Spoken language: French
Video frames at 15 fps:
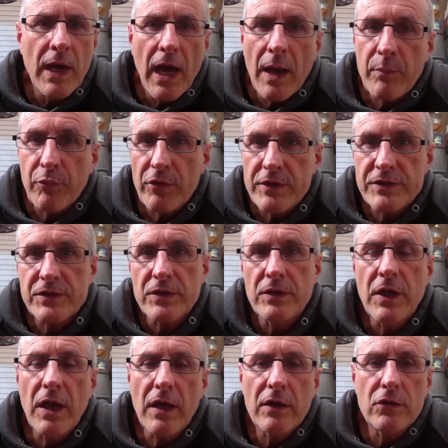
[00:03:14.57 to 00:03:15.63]
Après
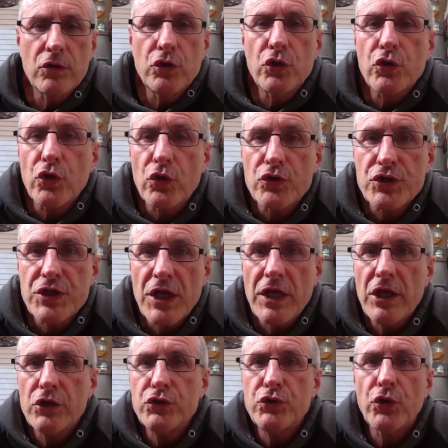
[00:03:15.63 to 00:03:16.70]
cela, le
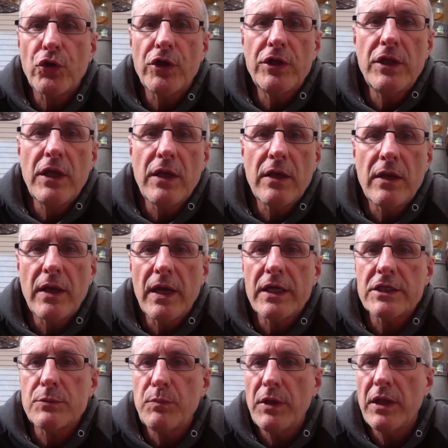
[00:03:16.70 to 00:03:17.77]
conseiller juridique
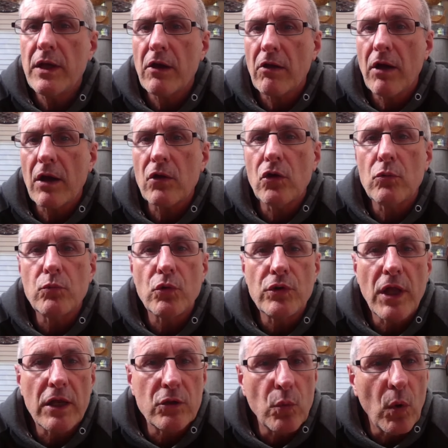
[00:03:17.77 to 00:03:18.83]
expliquera comment
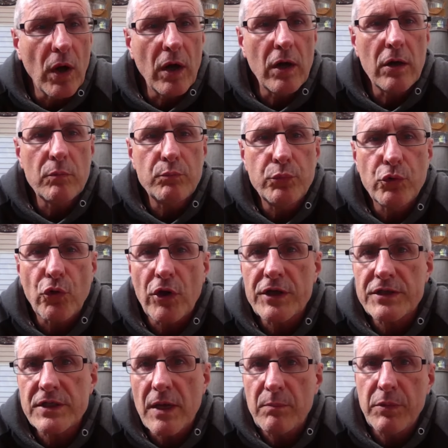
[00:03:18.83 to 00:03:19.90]
la loi pourrait
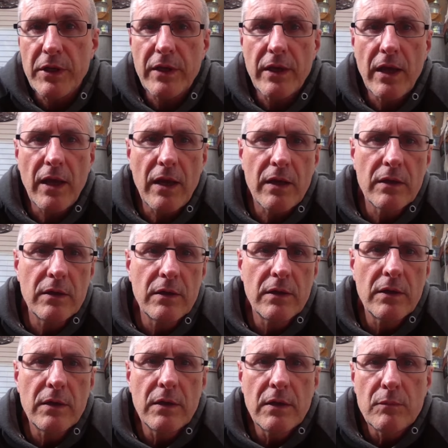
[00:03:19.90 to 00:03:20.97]
s'appliquer
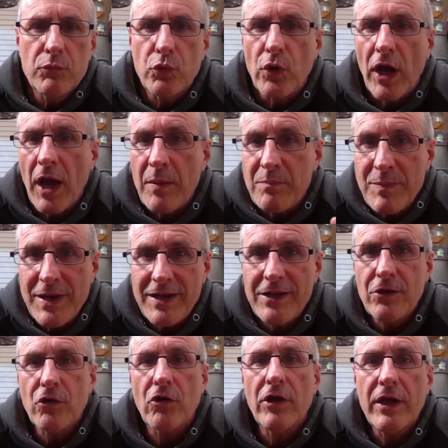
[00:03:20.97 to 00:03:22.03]
pour
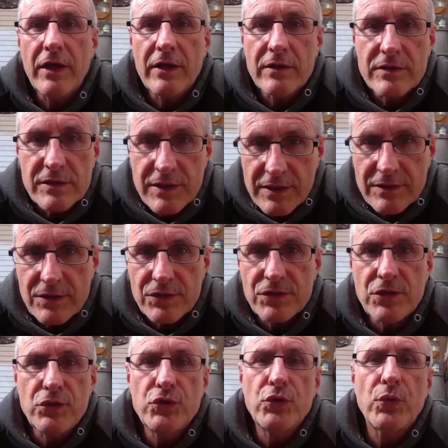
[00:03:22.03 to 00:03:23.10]
améliorer cette
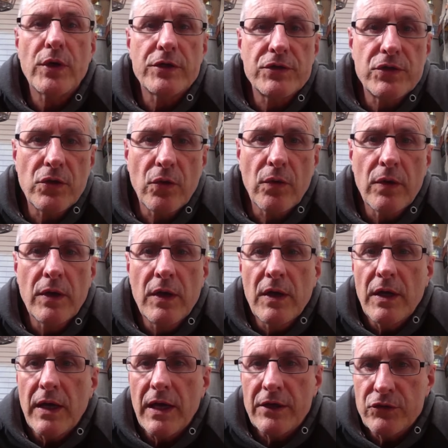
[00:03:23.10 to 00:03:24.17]
situation
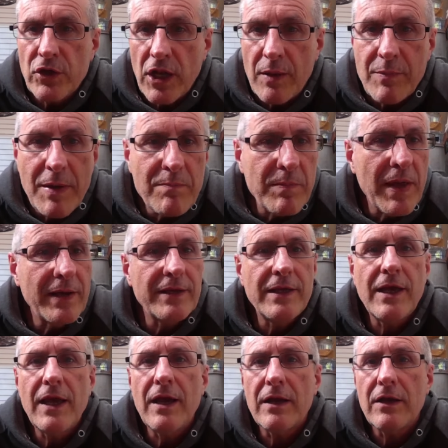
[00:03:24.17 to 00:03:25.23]
et de la même
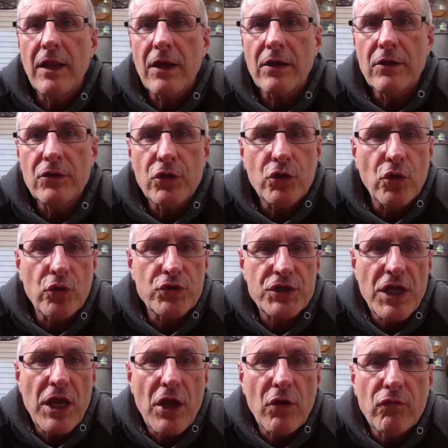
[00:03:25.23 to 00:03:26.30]
manière, le
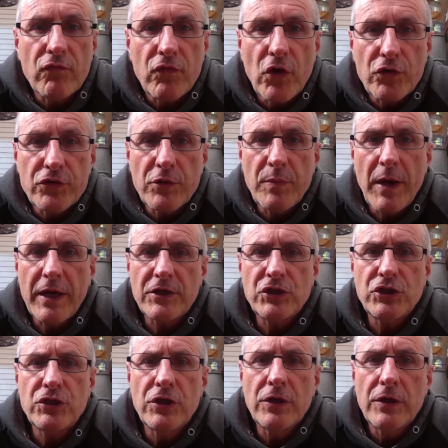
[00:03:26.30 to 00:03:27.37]
conseiller en fleur de
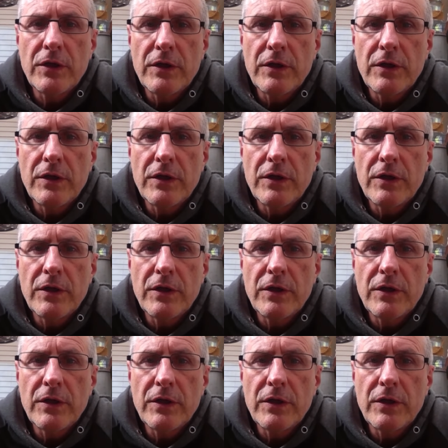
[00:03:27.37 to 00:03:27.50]
batch